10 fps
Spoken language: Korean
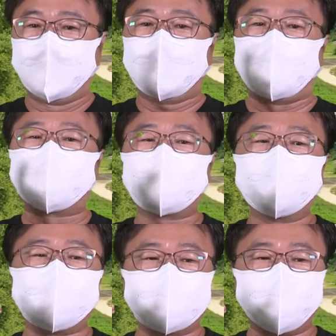
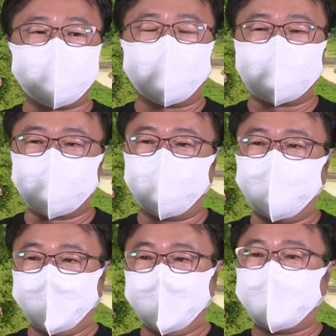갑천이 있습니다. 그래서
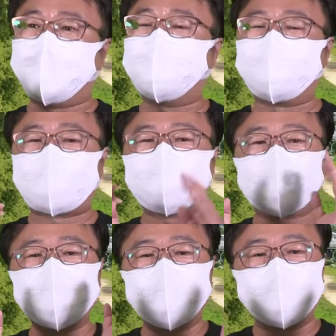옛날
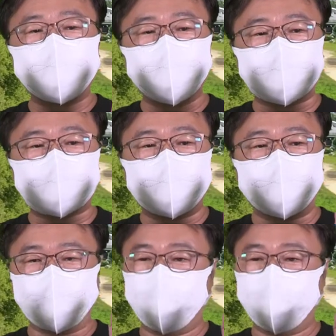삼천동이라는 곳에서 이